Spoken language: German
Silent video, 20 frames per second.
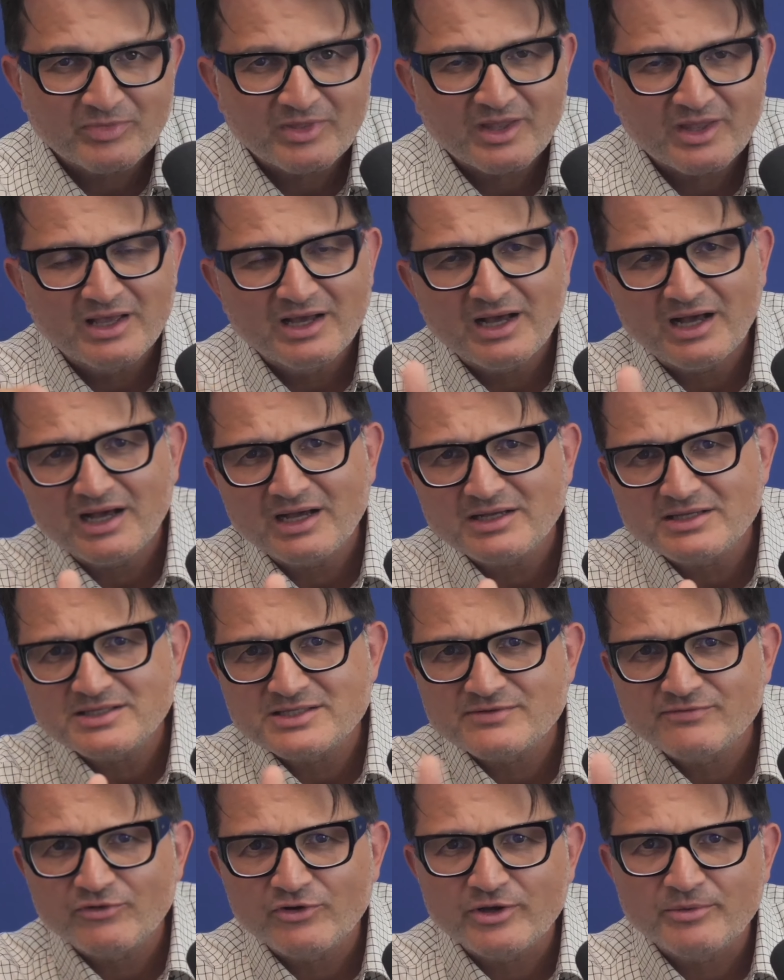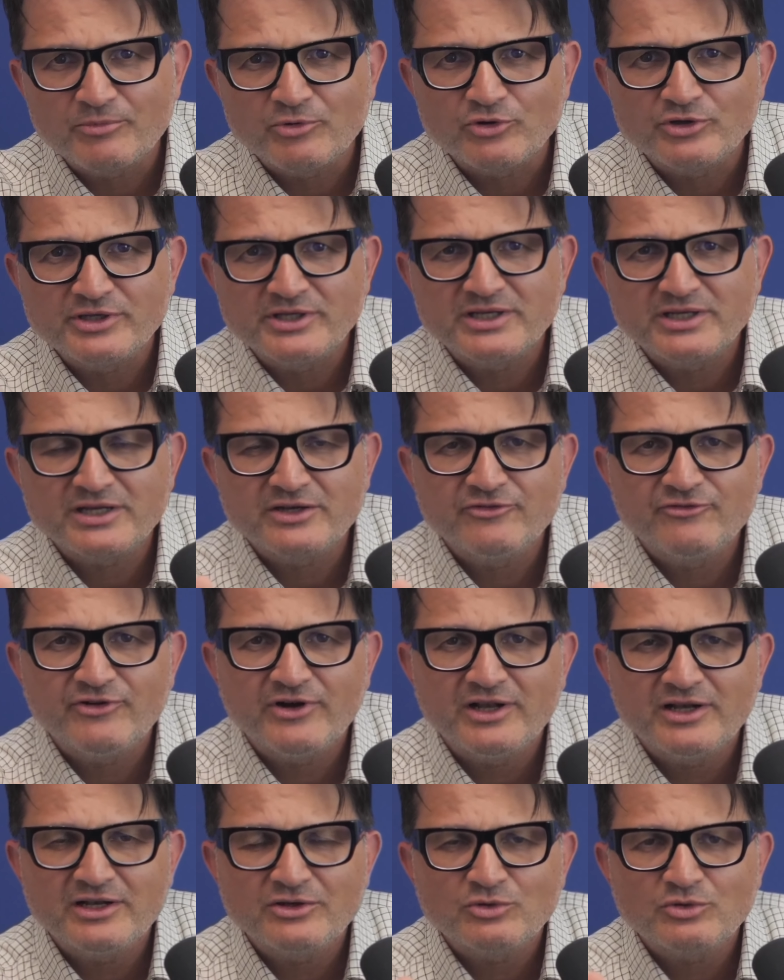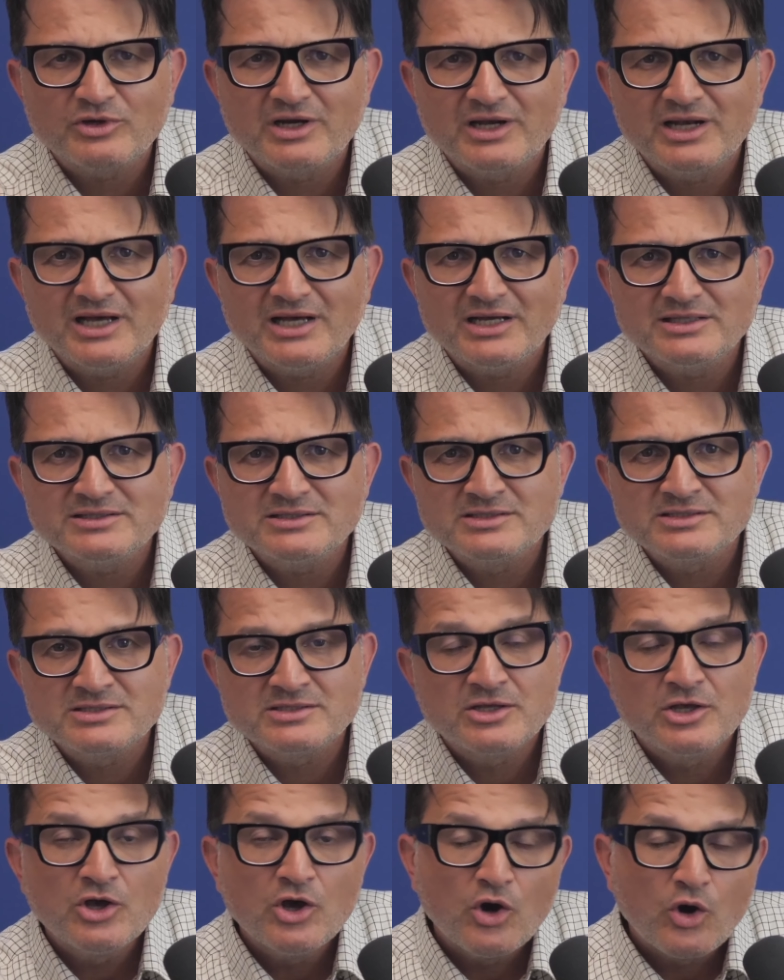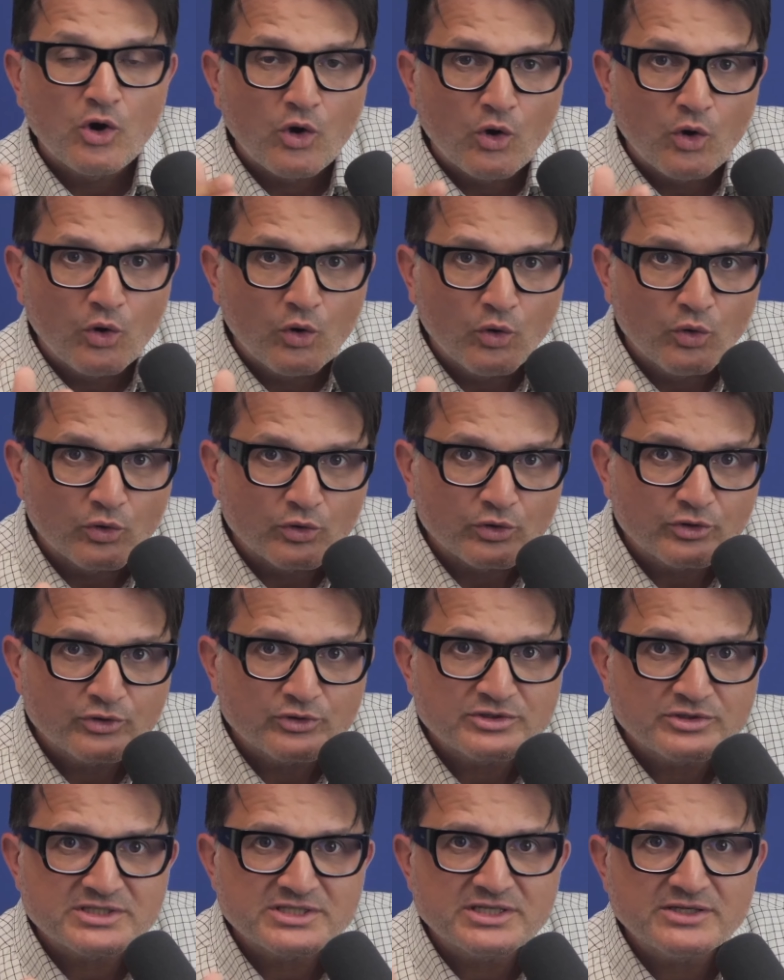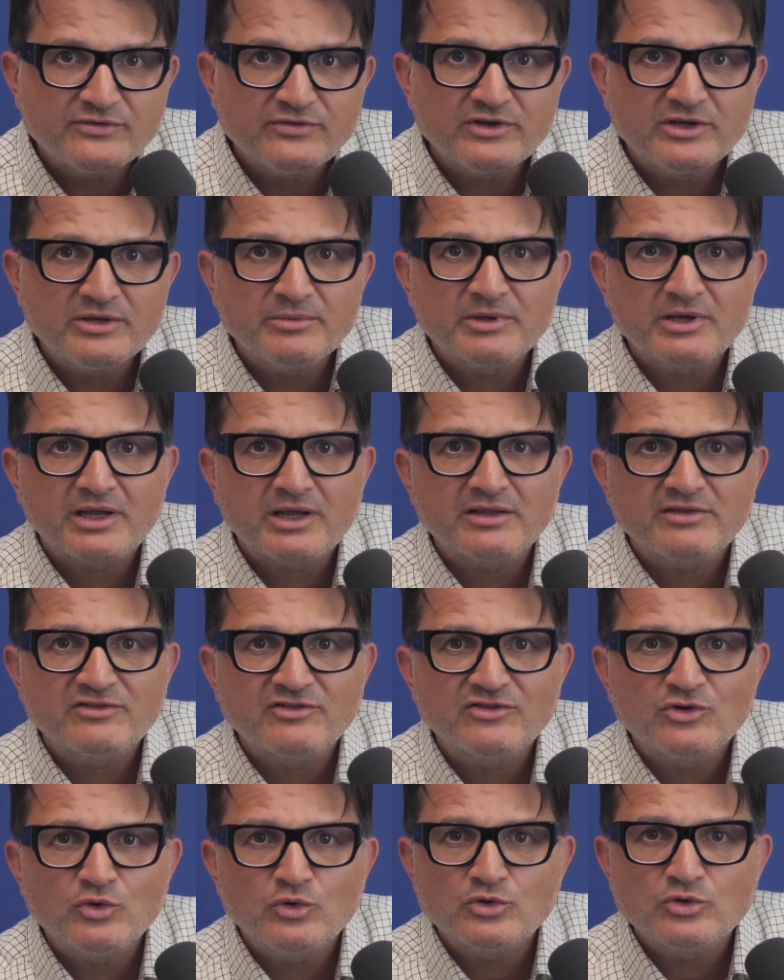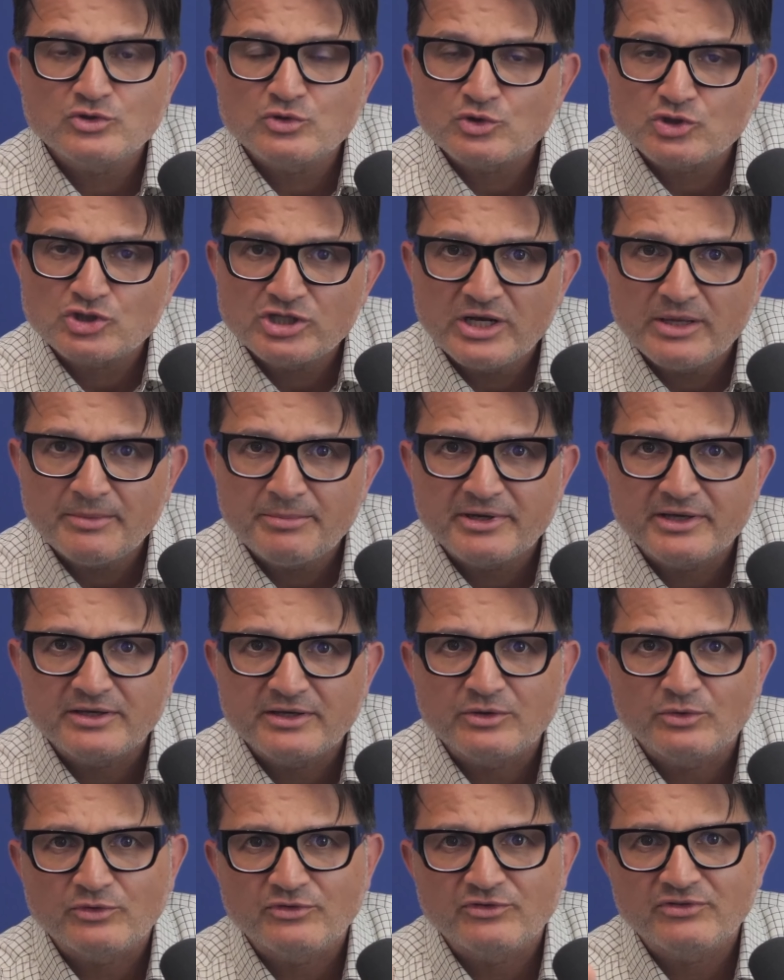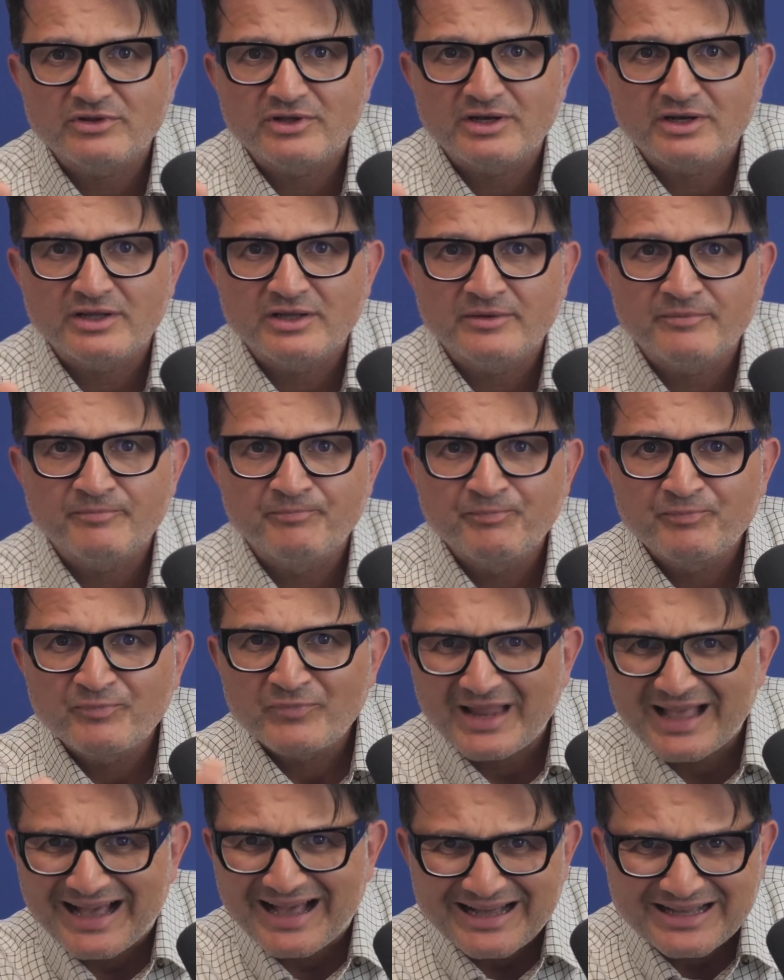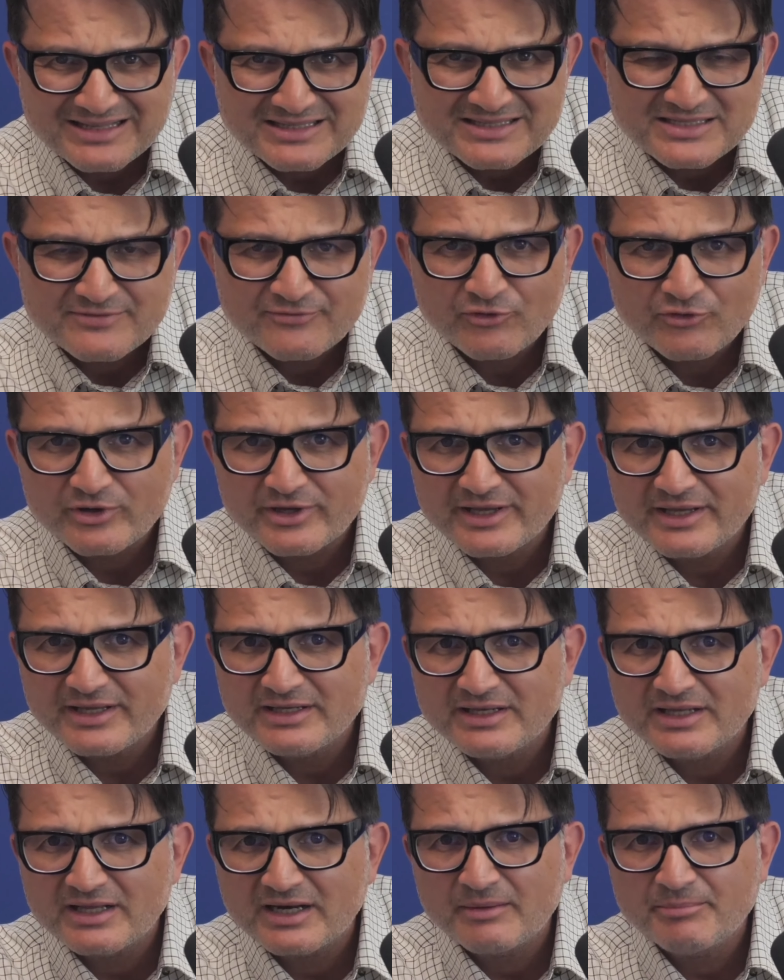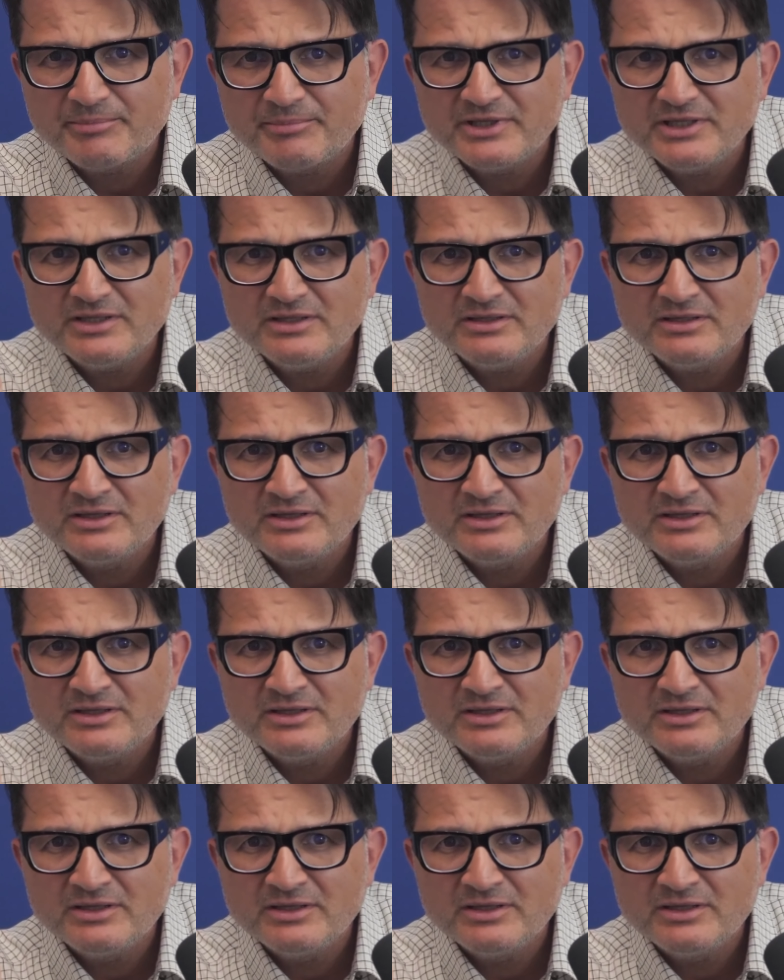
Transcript: Angst vor importierter Gewalt und Clans, ungünstig für die Migrations- und Schlepperindustrie, Angst vor Gentherapie,